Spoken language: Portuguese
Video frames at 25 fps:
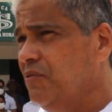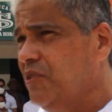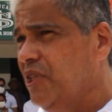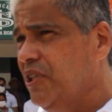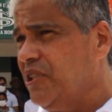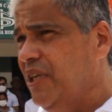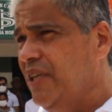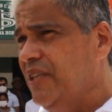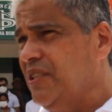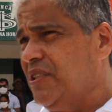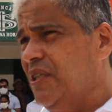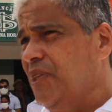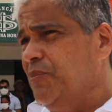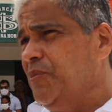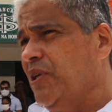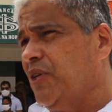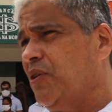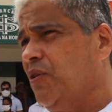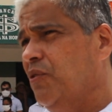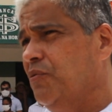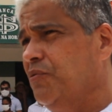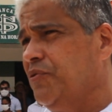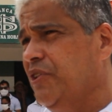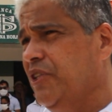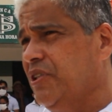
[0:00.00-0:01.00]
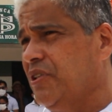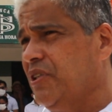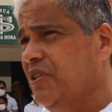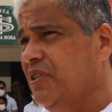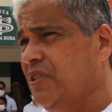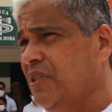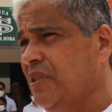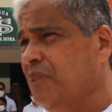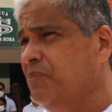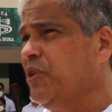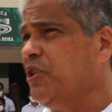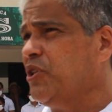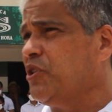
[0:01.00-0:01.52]
não deixa de receber
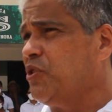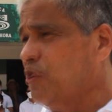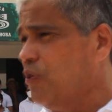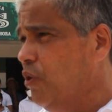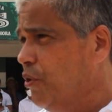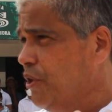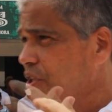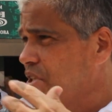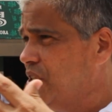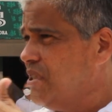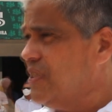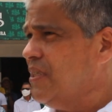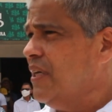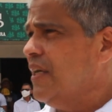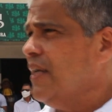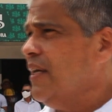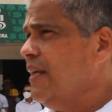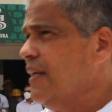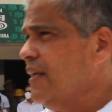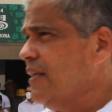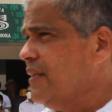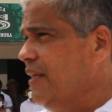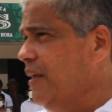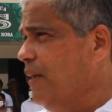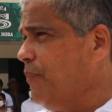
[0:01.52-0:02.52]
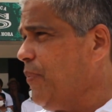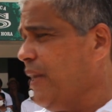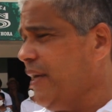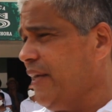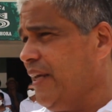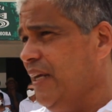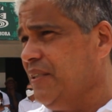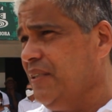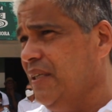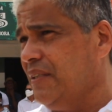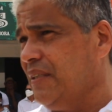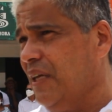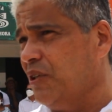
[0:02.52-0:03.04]
convites e missões né, para
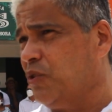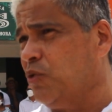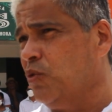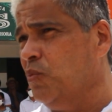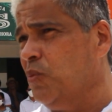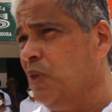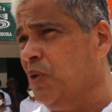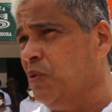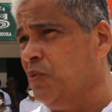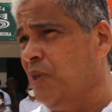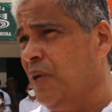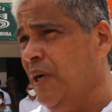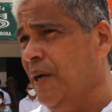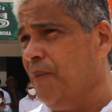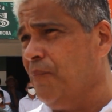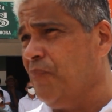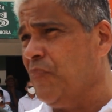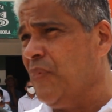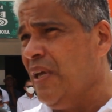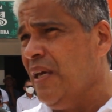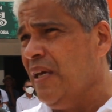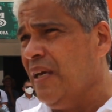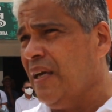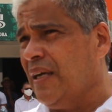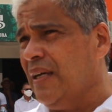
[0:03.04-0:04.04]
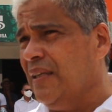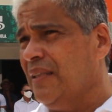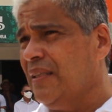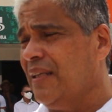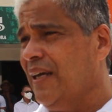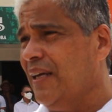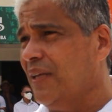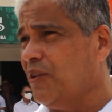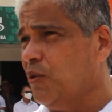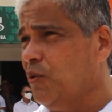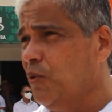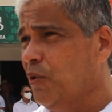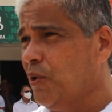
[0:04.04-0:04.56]
que a gente assuma uma
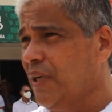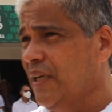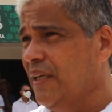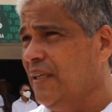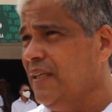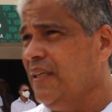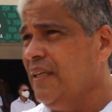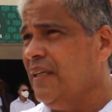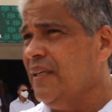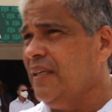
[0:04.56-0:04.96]
candidatura